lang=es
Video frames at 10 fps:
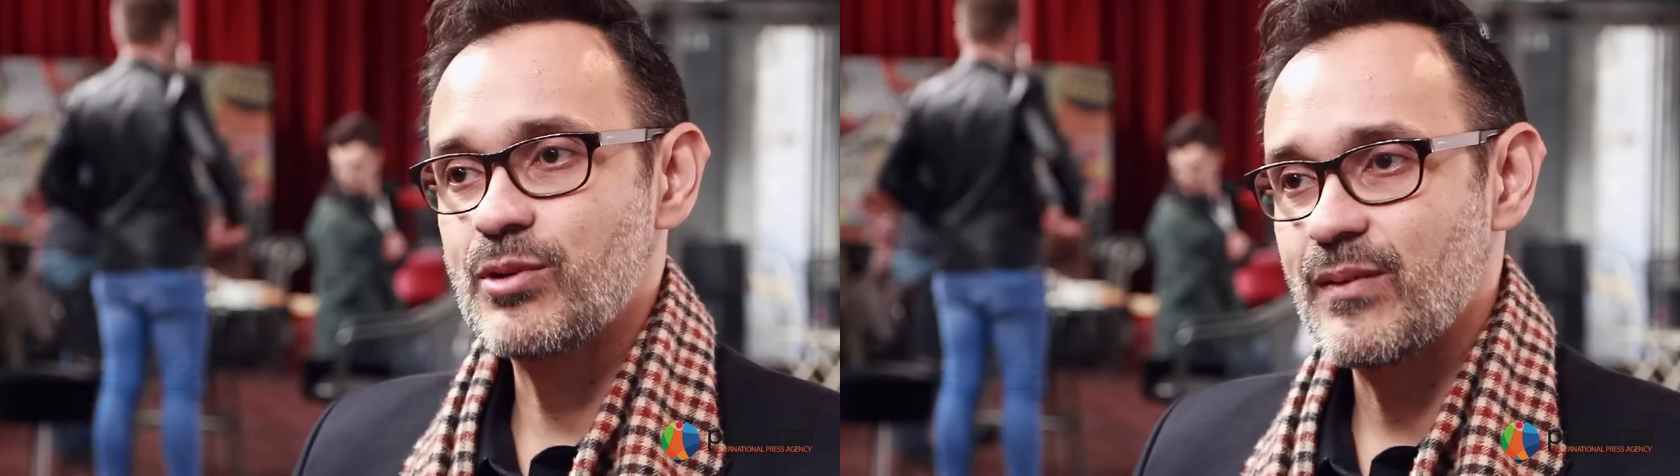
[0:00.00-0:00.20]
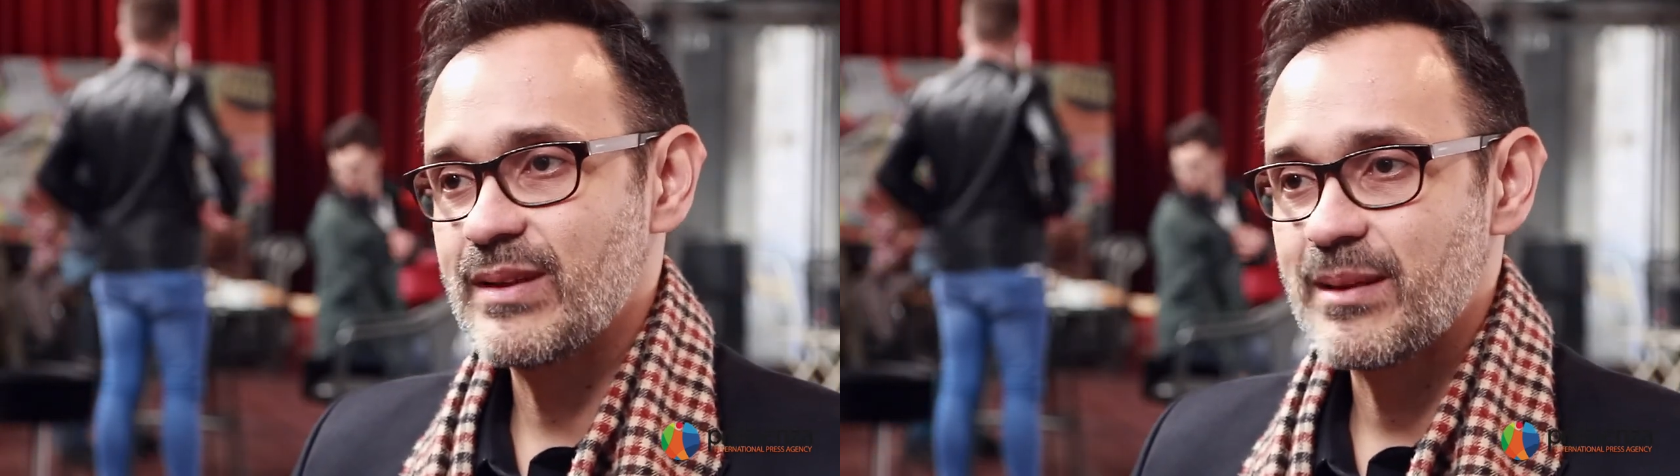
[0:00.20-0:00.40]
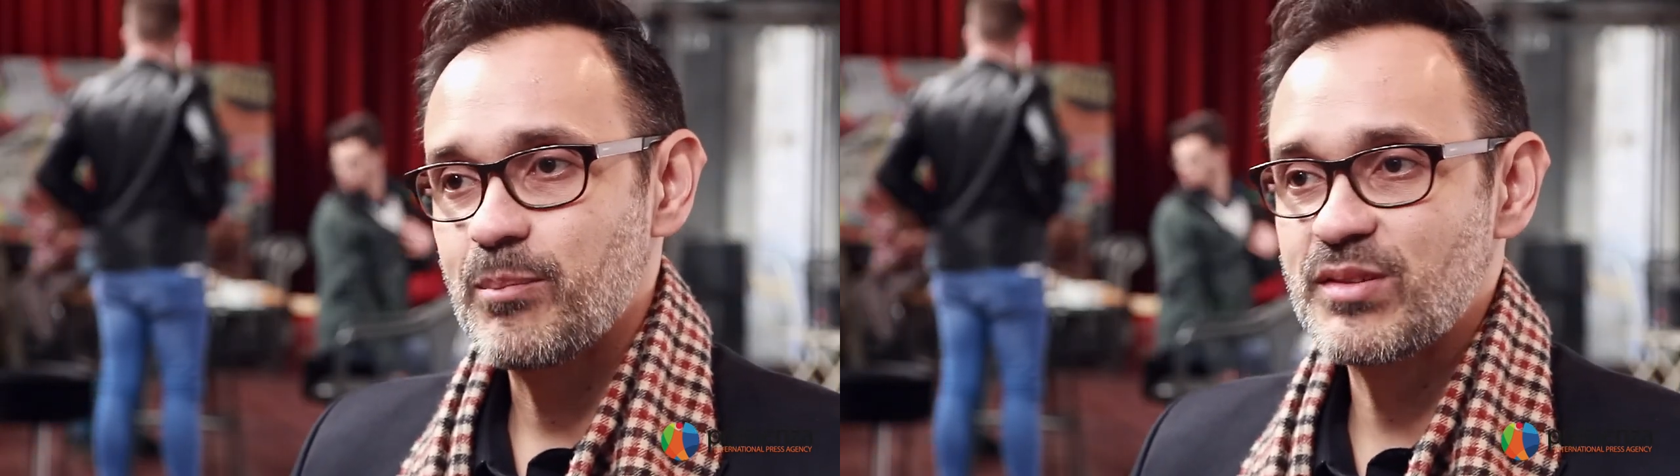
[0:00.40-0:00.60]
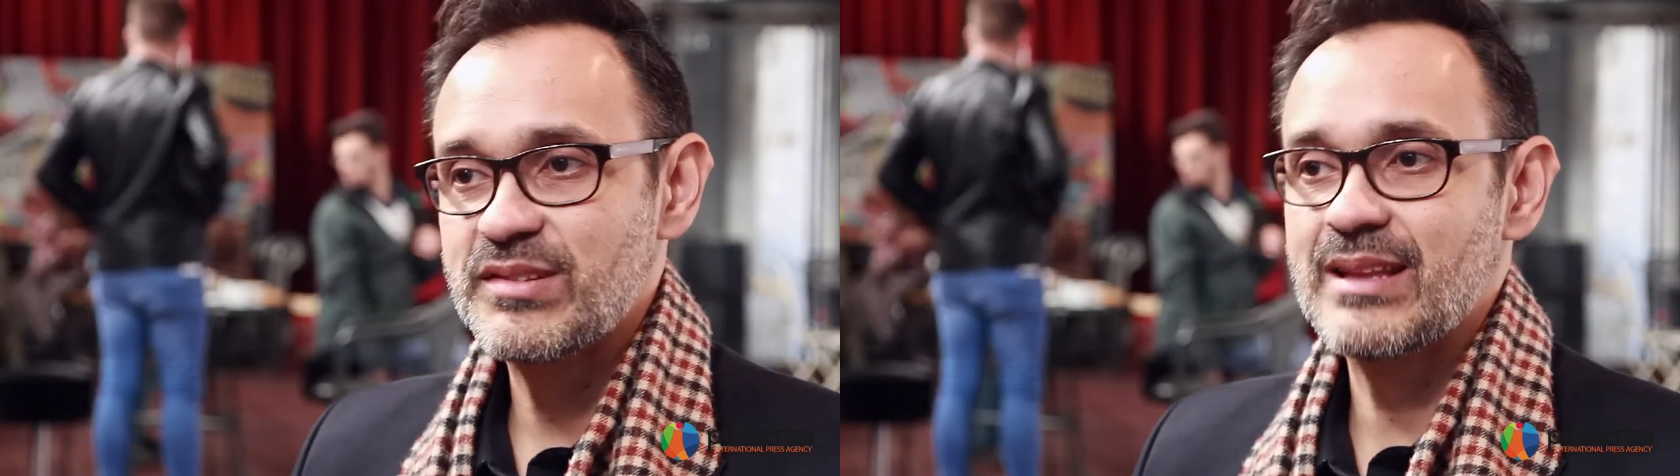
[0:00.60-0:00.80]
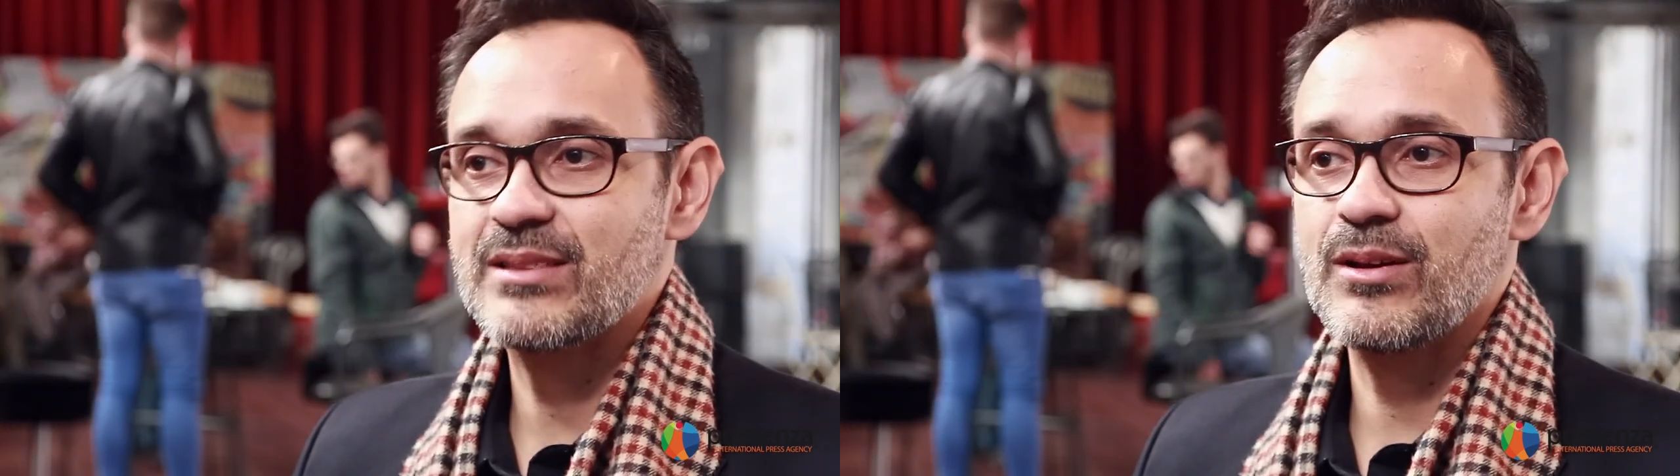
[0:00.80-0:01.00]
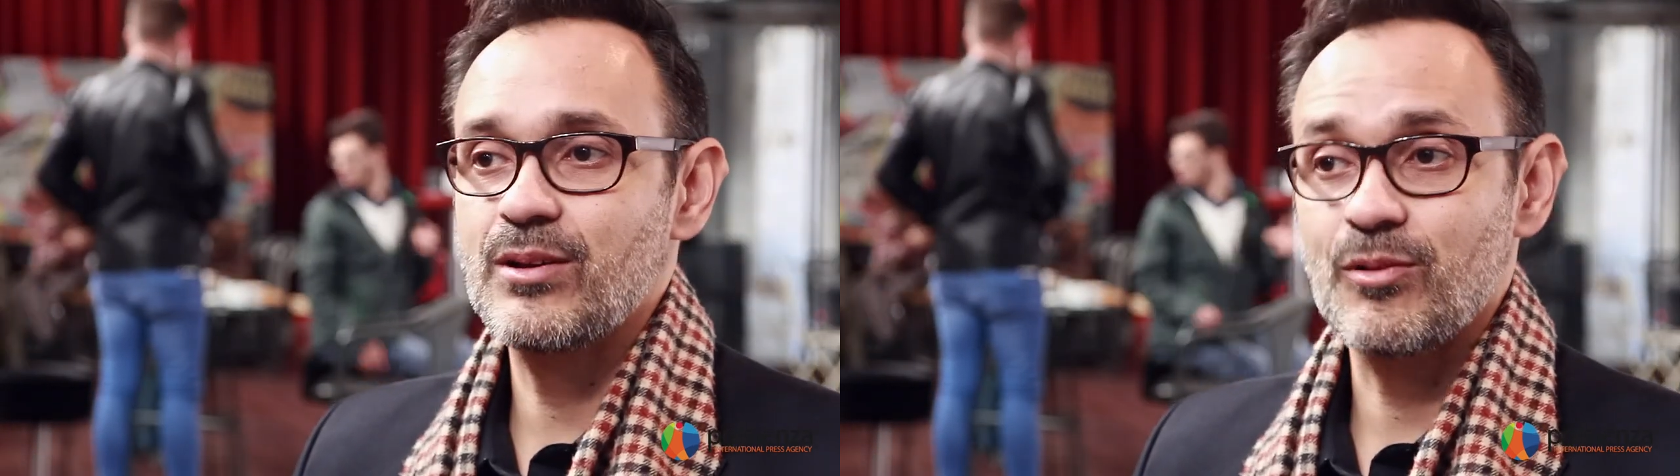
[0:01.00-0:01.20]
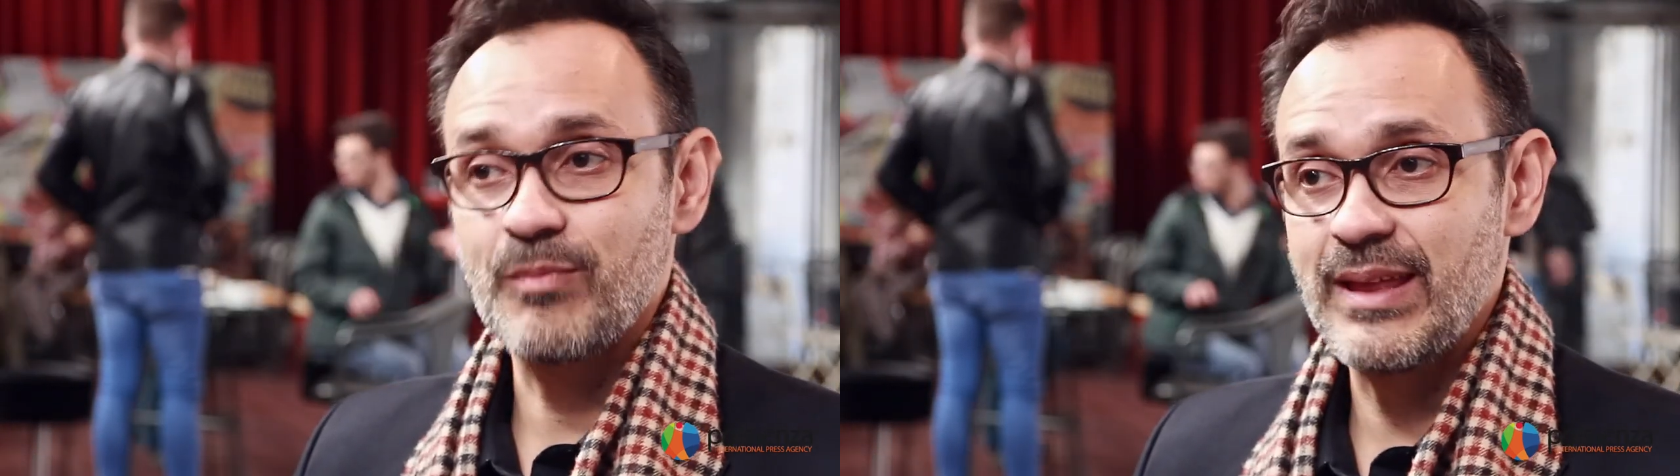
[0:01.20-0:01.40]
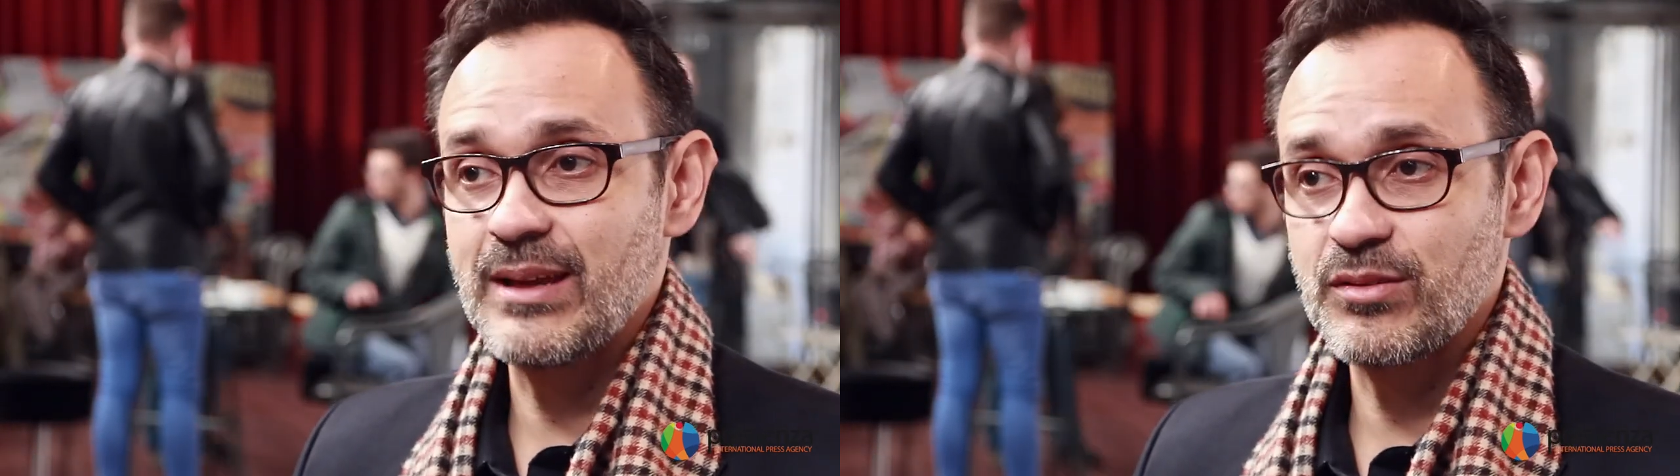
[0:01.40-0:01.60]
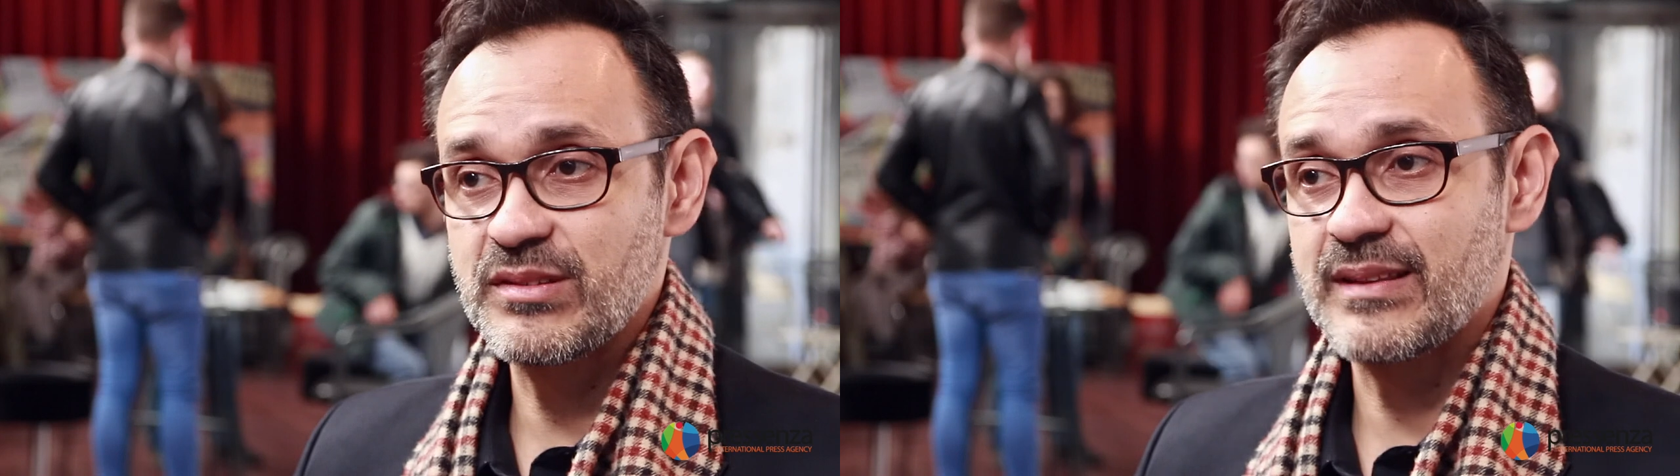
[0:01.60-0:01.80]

un 90% de los médicos